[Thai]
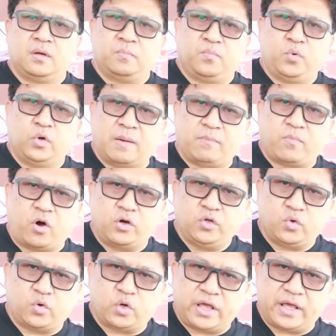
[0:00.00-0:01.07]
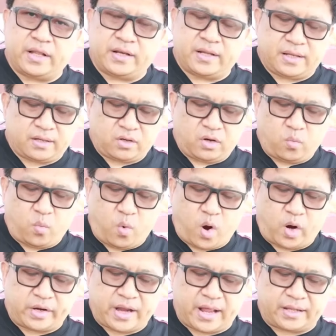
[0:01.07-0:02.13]
ผู้นำของยูเครนนะฮะก็ว
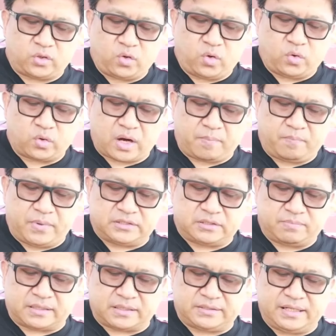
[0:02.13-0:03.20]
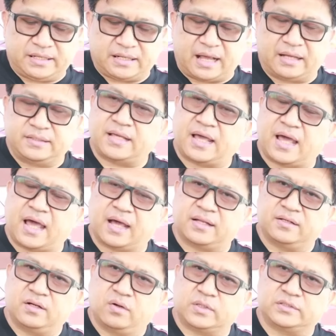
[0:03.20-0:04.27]
อนนาโต้รับเป็นสมาชิกหลังจาก
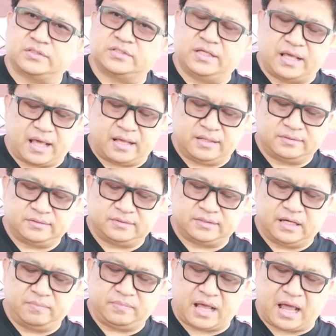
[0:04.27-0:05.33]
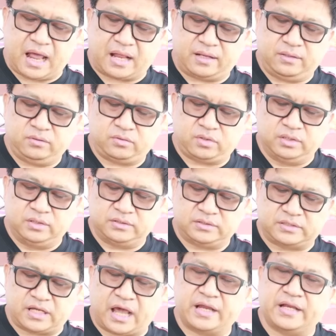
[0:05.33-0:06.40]
รัสเซียเสริมทหารตรึง
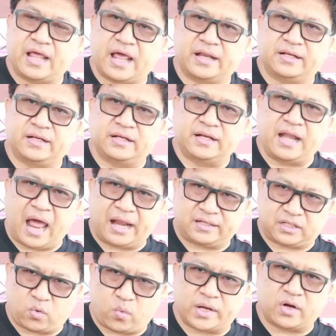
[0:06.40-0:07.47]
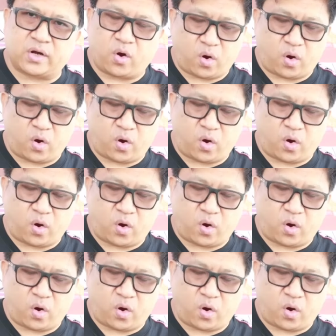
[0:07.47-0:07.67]
ชายแดนด้านตะวันออก